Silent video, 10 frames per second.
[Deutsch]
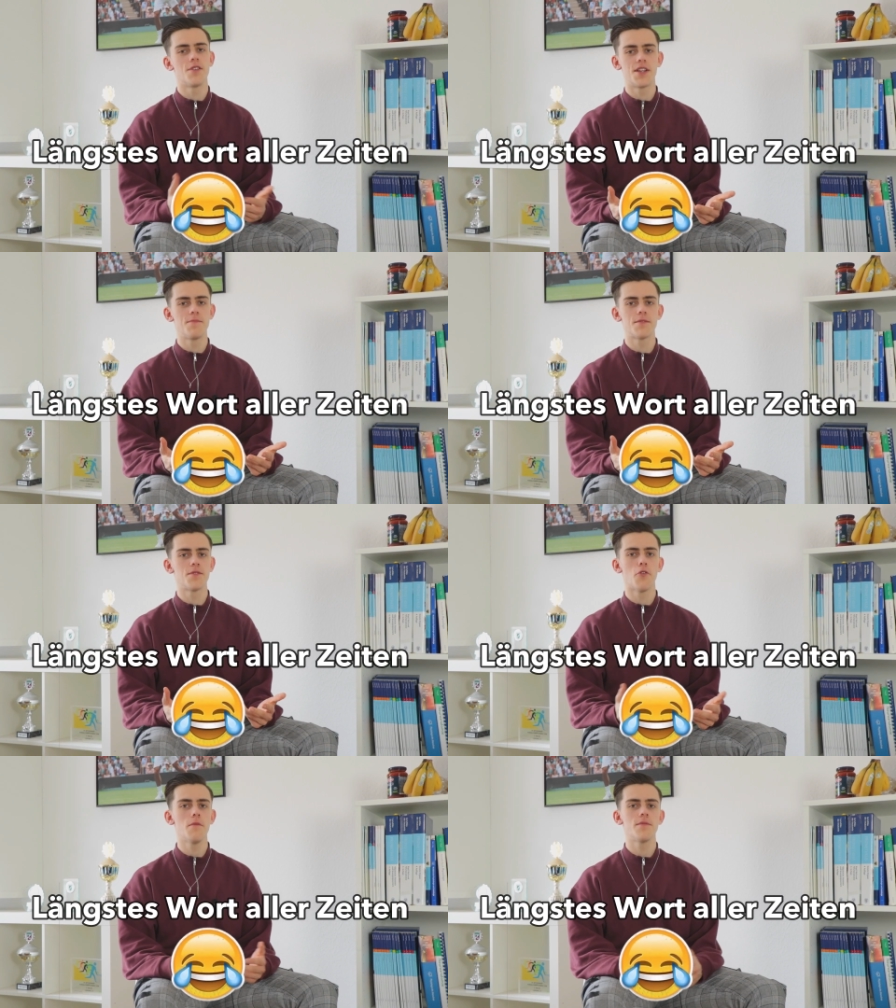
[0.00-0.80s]
oder dem
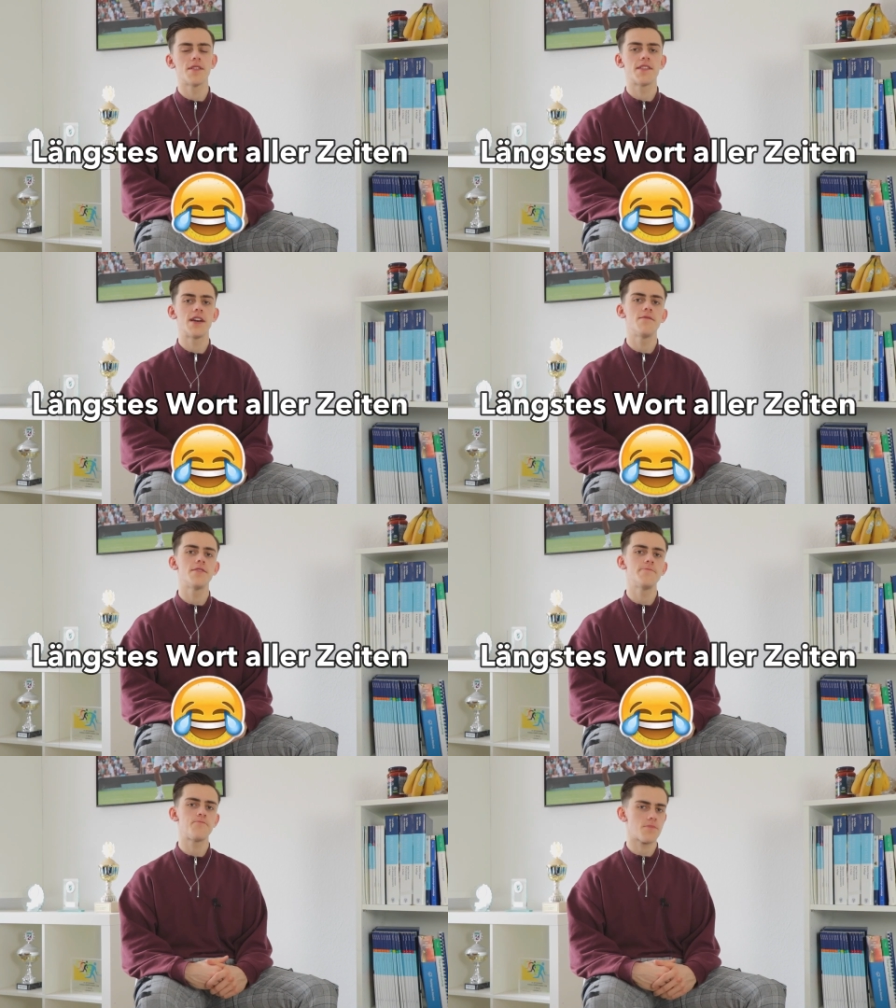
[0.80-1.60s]
Syndrom, wie man es nennen
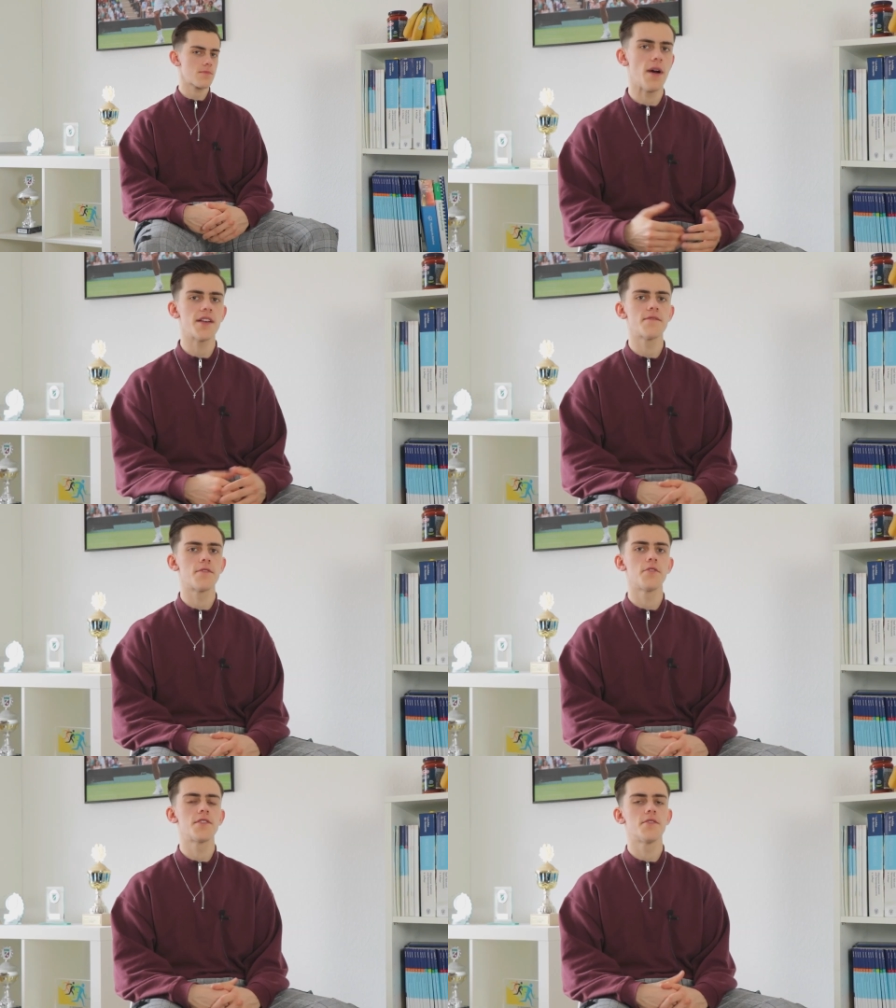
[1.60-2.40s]
will, die meisten
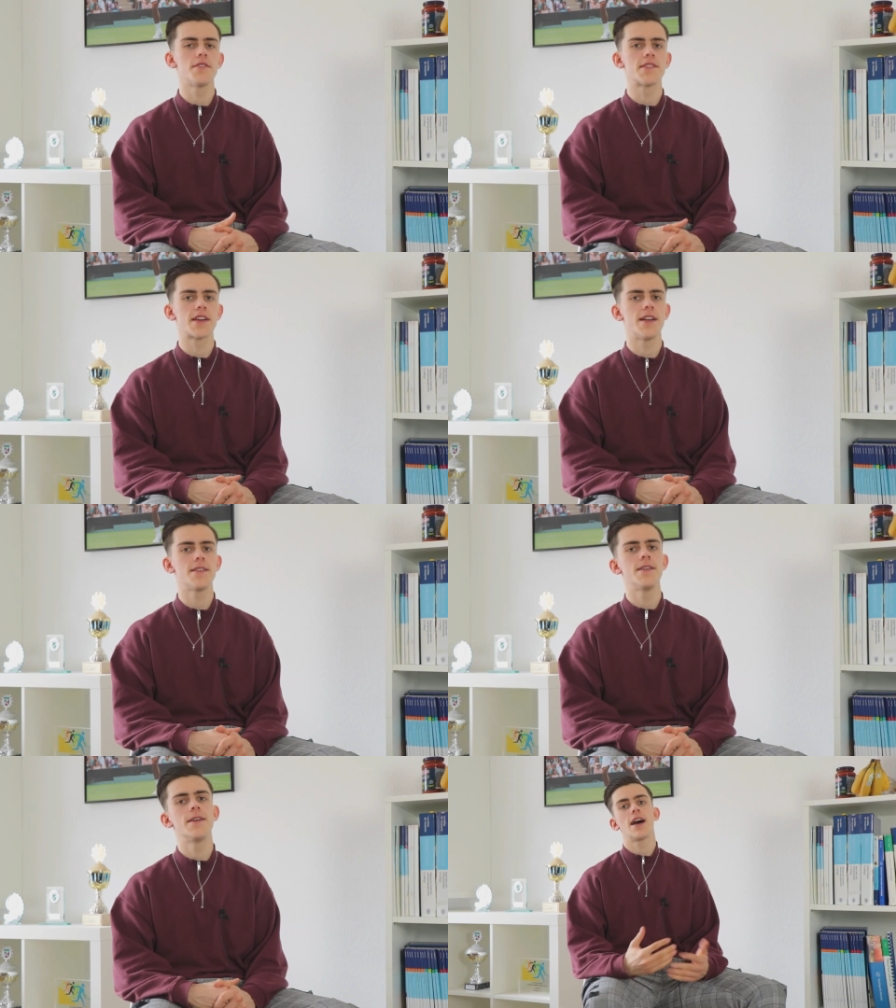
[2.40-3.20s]
von euch sollten es
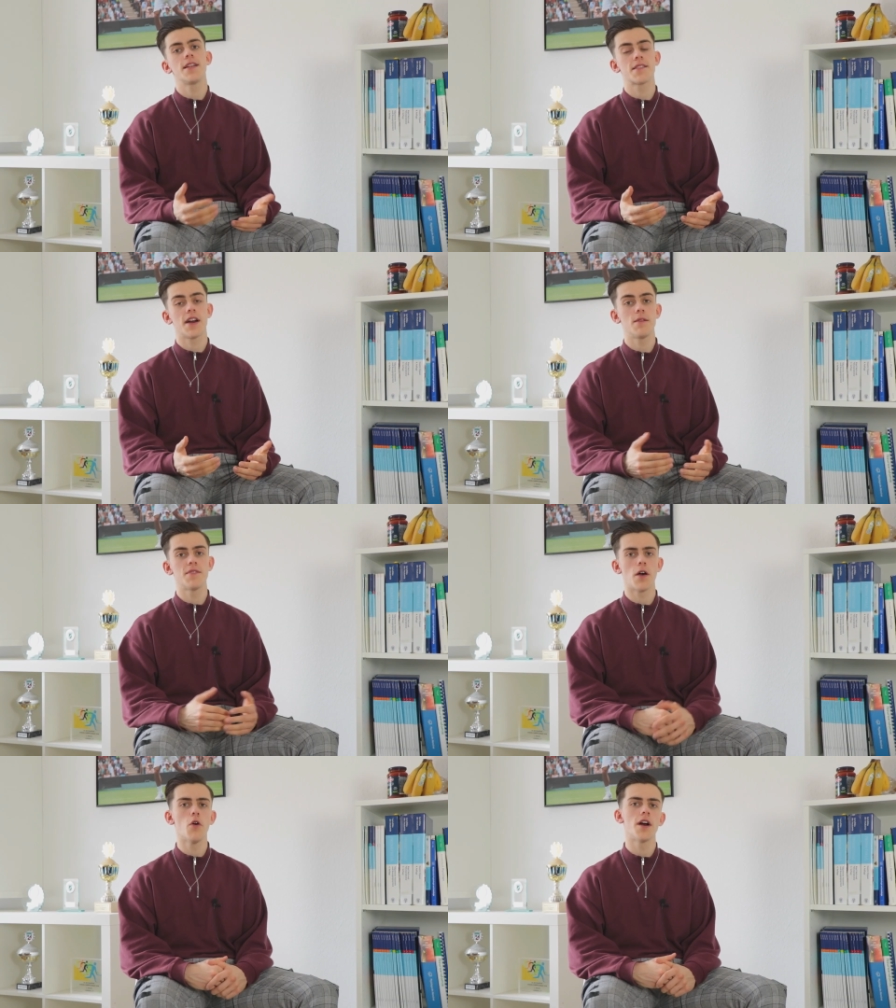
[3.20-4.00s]
kennen, kann jetzt
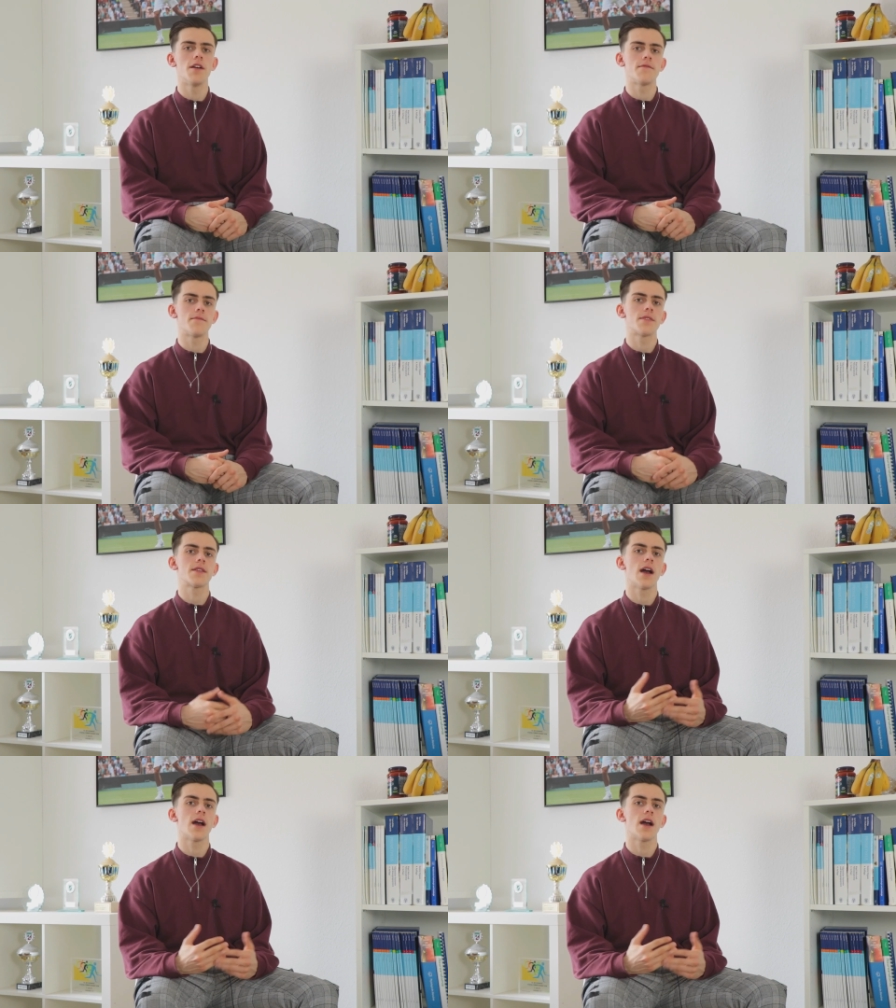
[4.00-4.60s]
Cannabis auch helfen.